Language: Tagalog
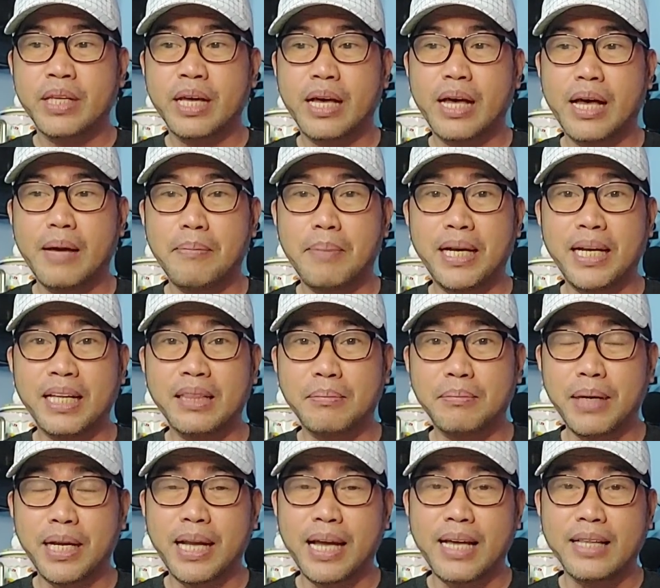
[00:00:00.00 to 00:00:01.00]
uh,
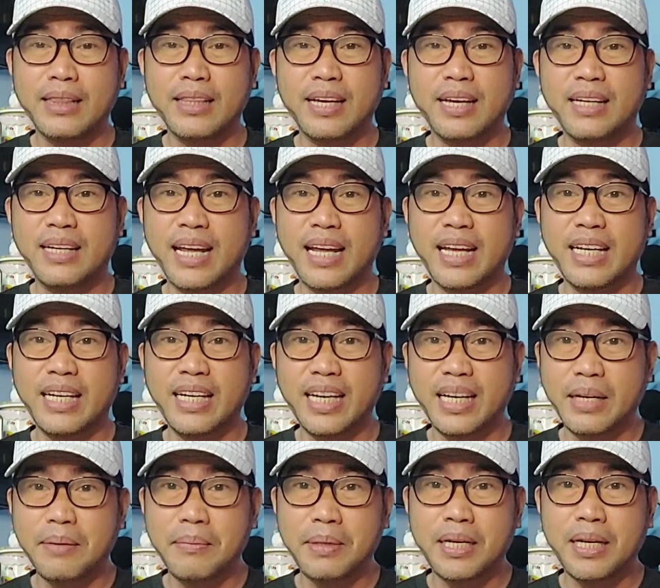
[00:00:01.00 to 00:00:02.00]
banat-banatan na hindi
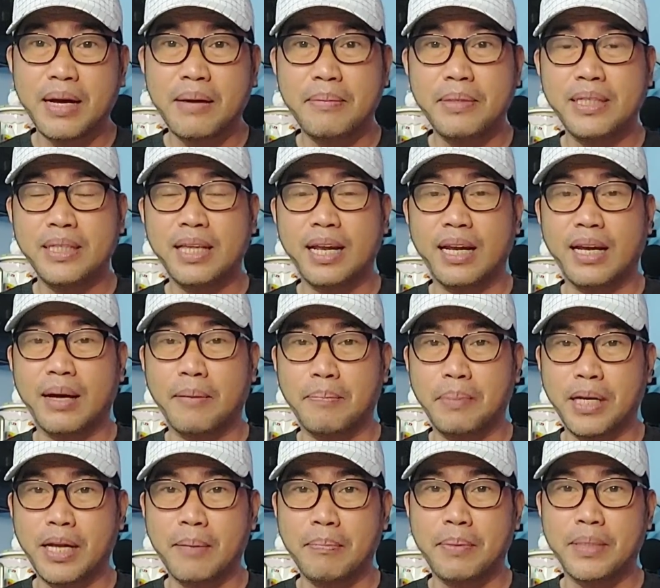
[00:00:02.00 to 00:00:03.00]
ka naman namin talaga
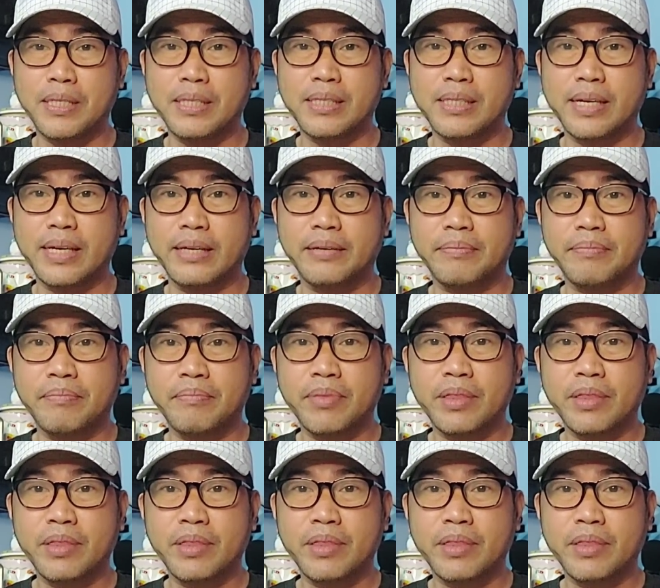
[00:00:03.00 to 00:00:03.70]
pinapansin.